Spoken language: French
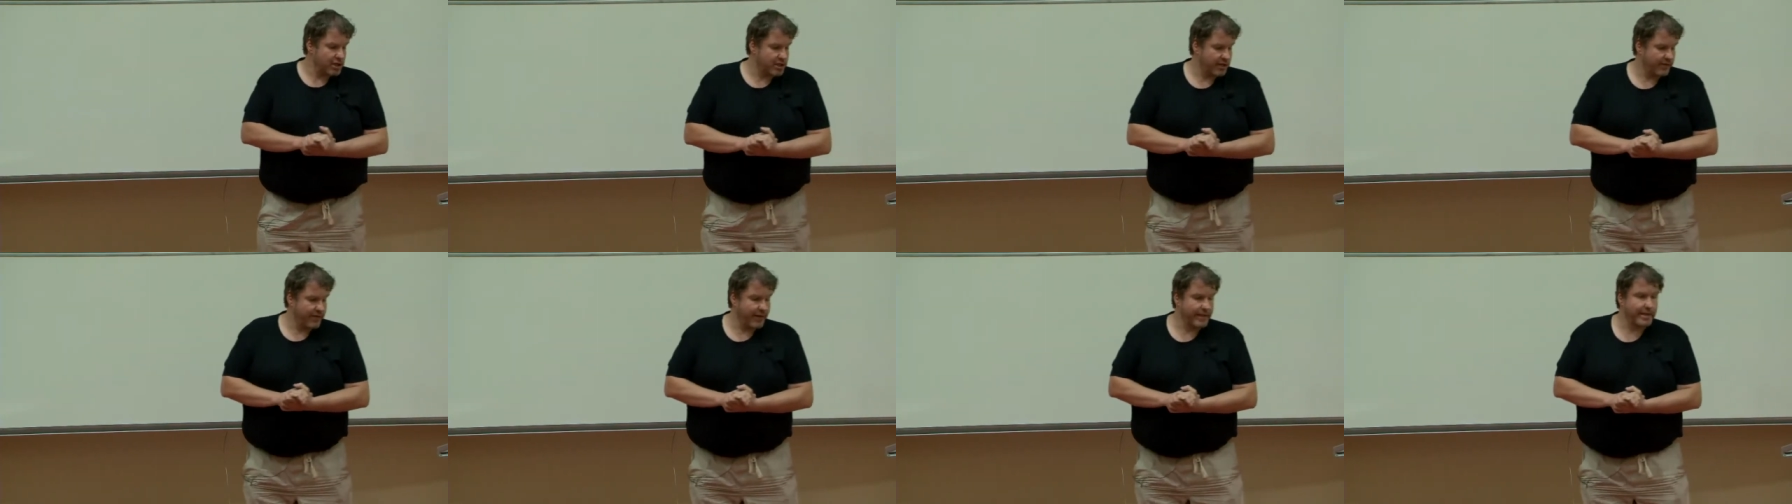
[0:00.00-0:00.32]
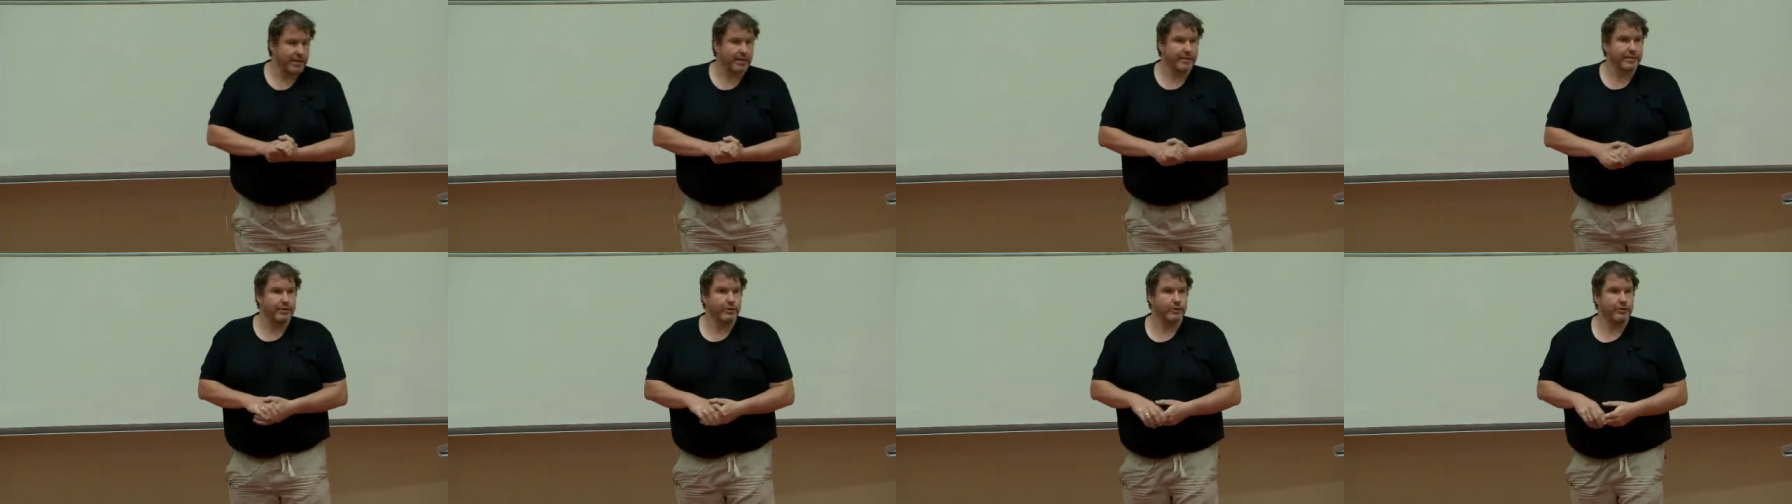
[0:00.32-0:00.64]
ça va
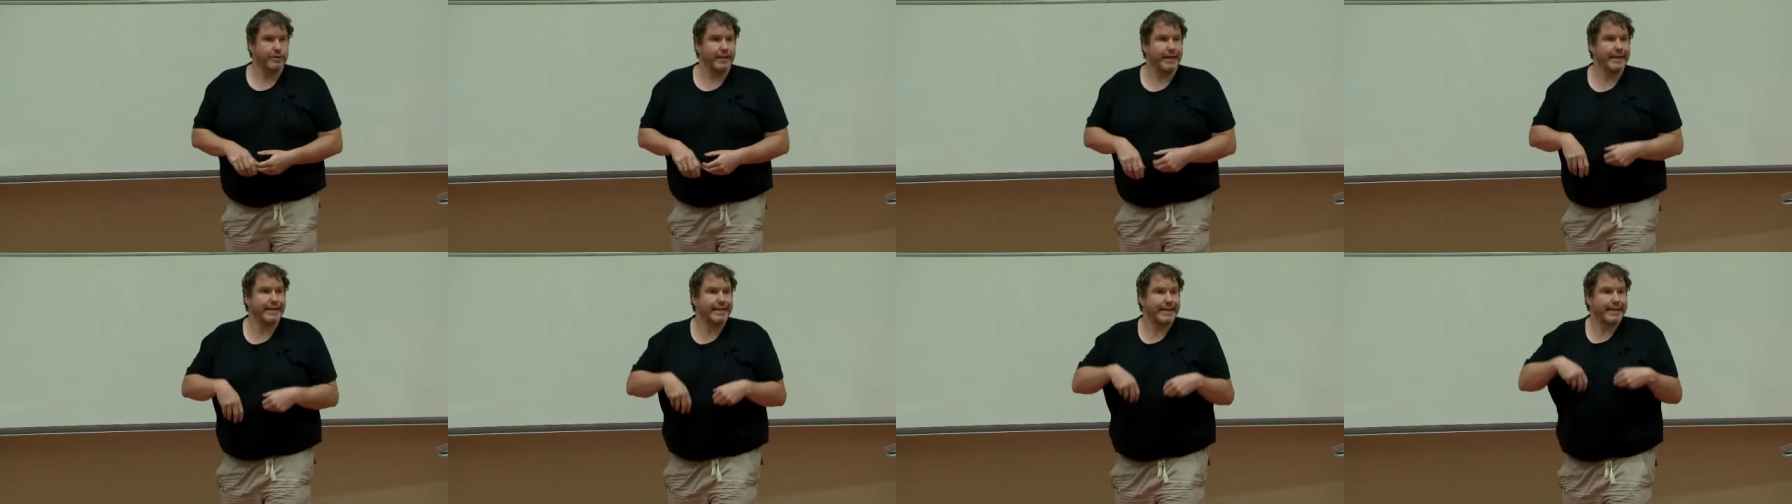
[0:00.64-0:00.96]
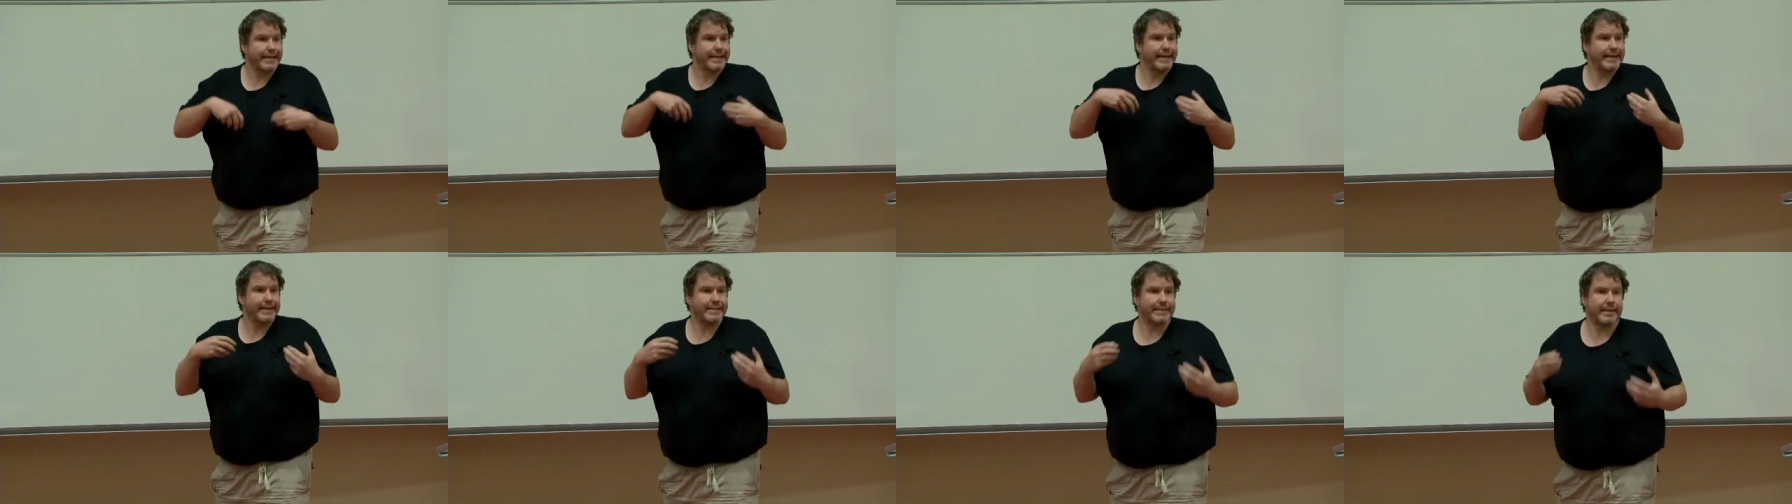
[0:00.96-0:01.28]
être de
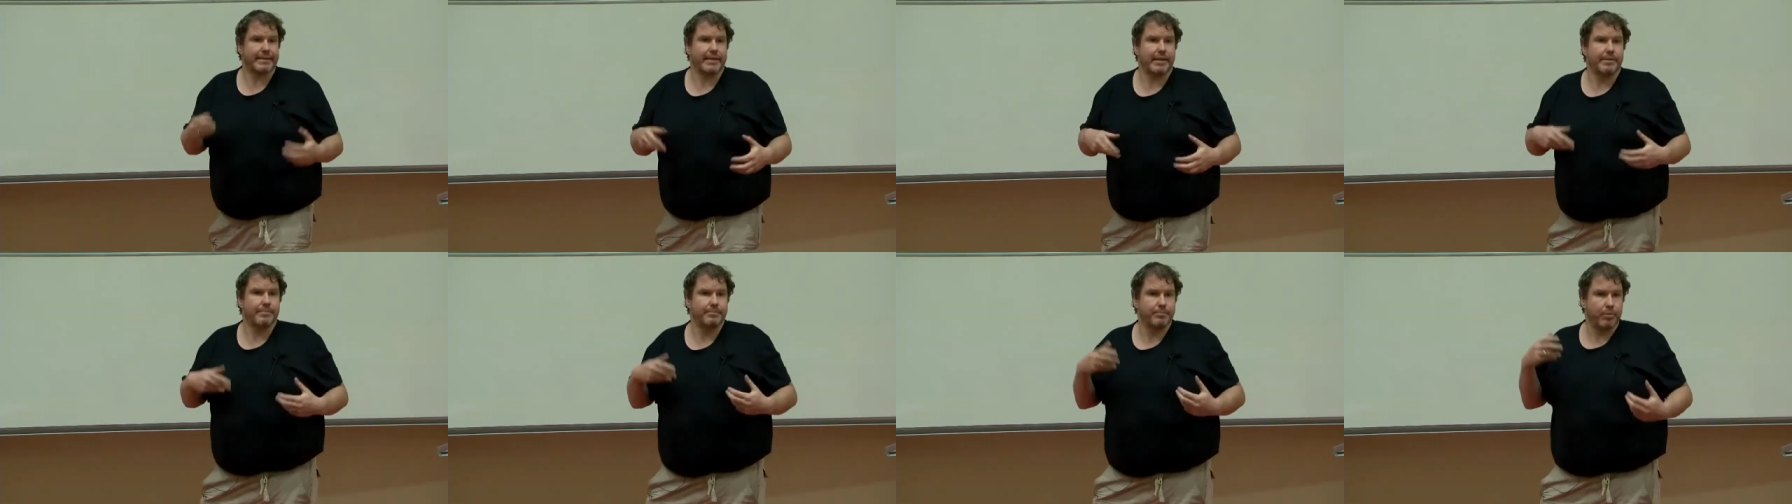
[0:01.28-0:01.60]
décrire certaines